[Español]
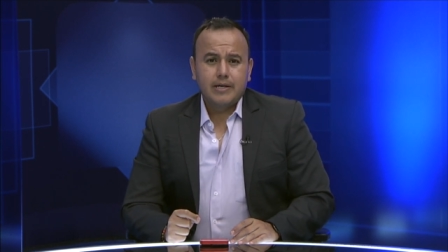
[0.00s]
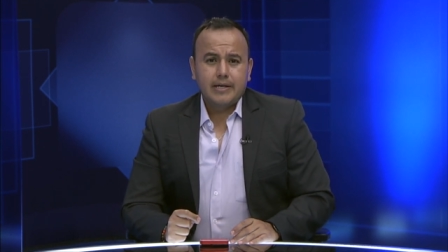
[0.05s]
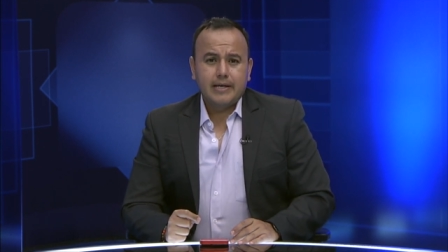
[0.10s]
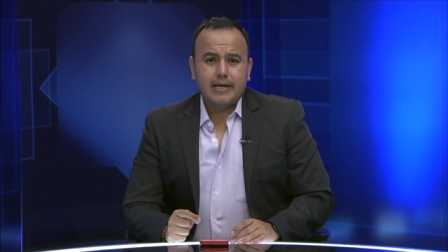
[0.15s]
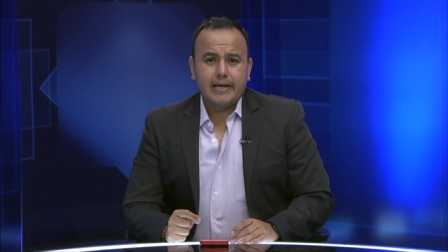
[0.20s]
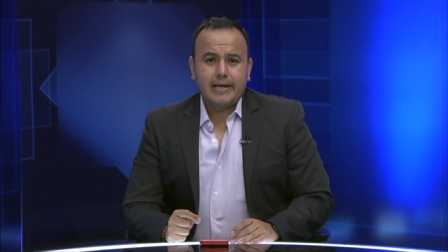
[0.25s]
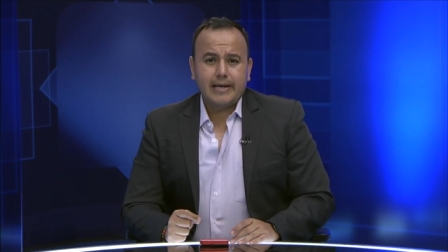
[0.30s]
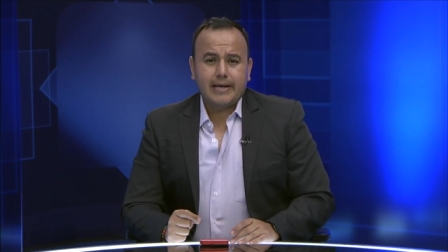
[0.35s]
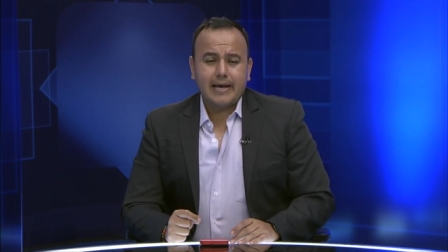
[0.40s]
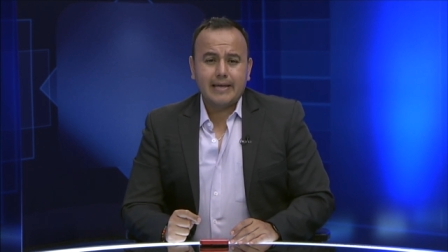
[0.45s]

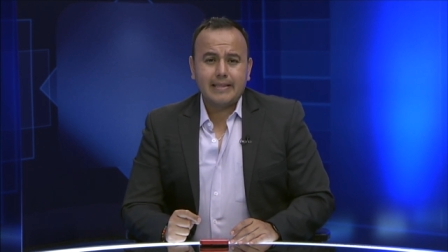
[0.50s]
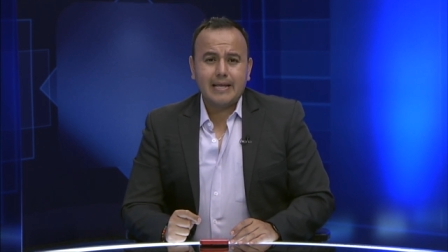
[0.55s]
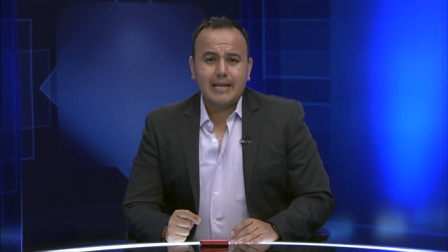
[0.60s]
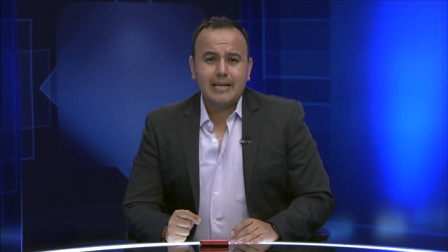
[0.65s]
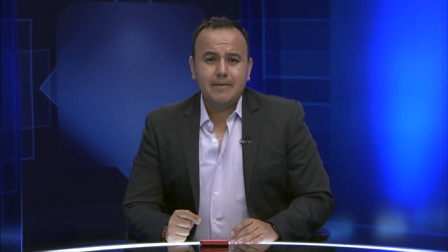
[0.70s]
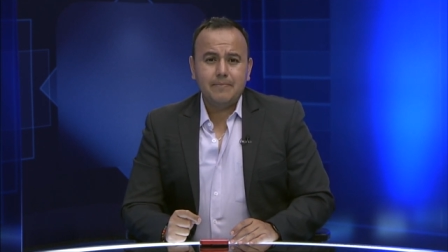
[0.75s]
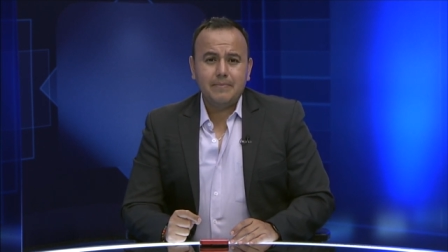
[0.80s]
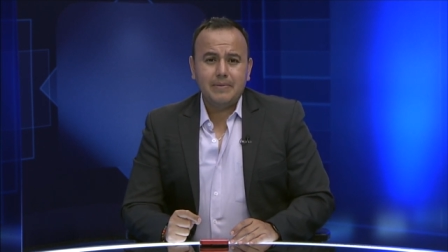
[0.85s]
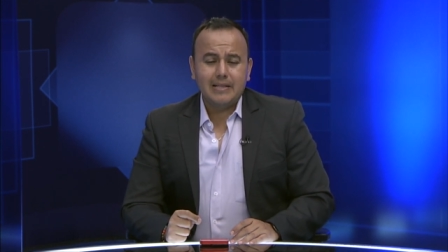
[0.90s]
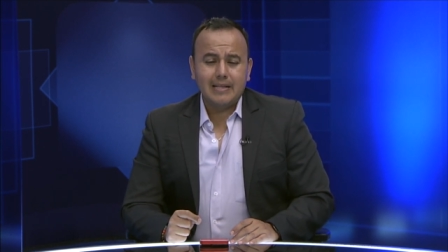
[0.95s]
eh, queda
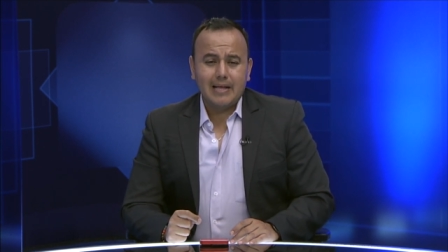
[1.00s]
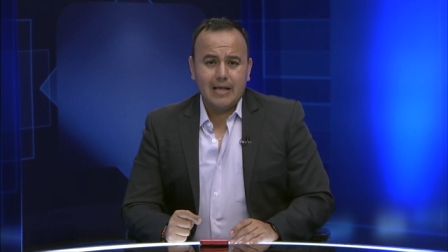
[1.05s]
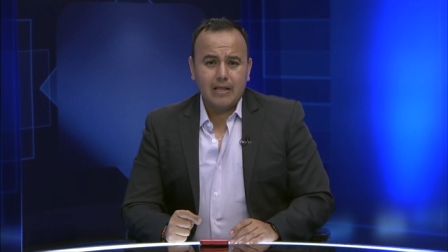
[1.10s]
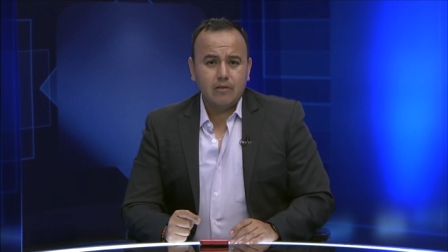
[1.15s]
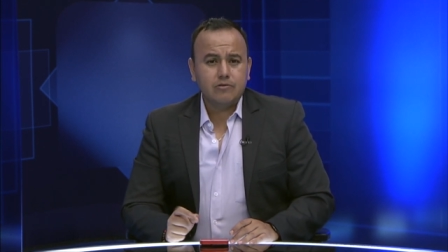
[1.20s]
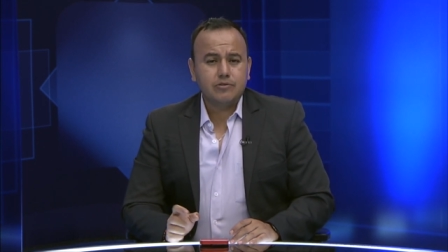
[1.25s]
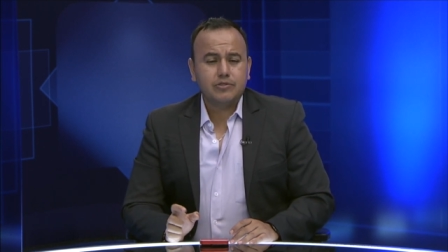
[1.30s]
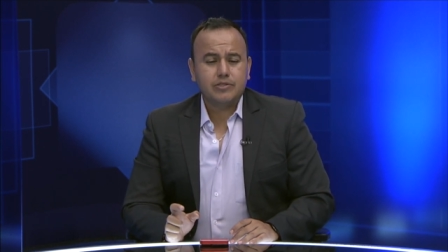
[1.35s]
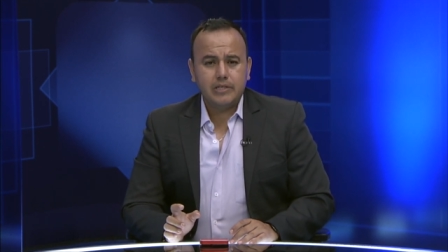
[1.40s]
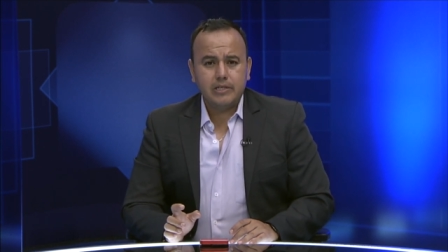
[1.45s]

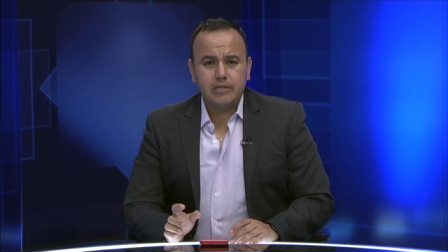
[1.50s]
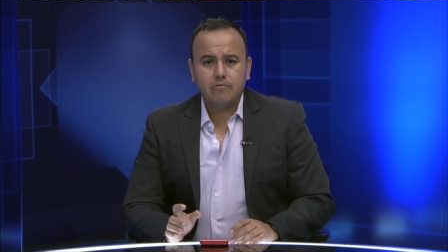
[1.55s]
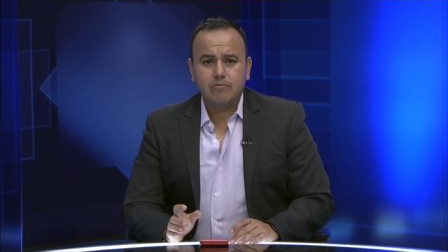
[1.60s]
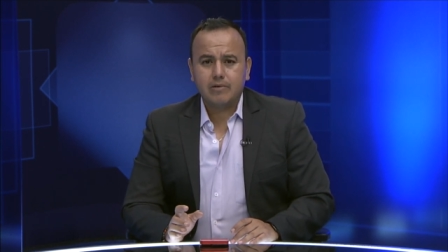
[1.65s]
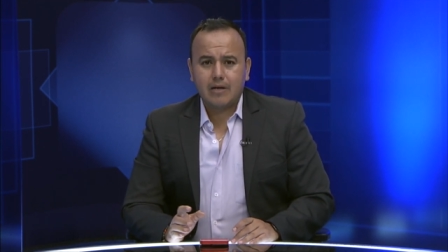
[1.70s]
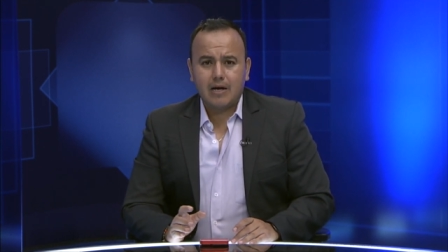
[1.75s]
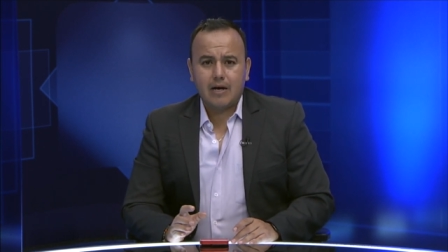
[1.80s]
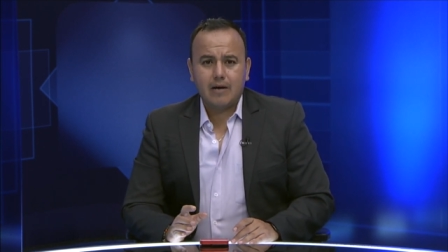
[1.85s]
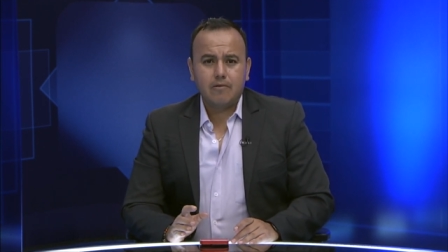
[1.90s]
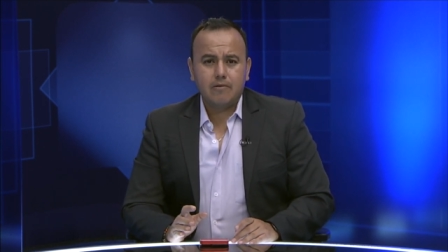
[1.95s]
eliminado, sí, un,
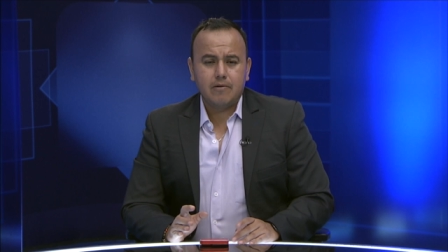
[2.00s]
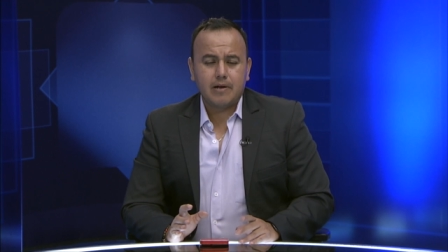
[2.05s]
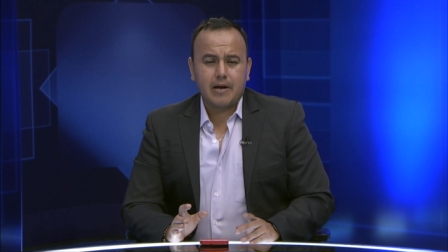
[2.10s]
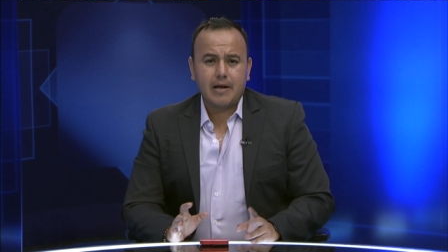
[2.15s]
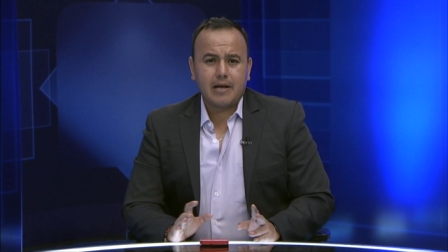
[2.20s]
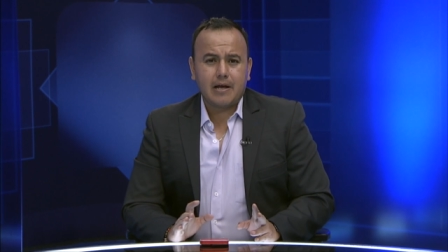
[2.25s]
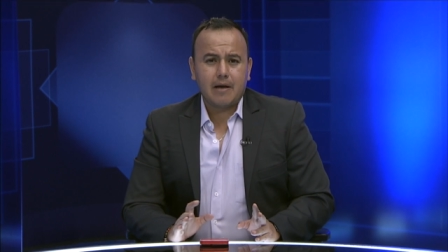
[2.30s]
gran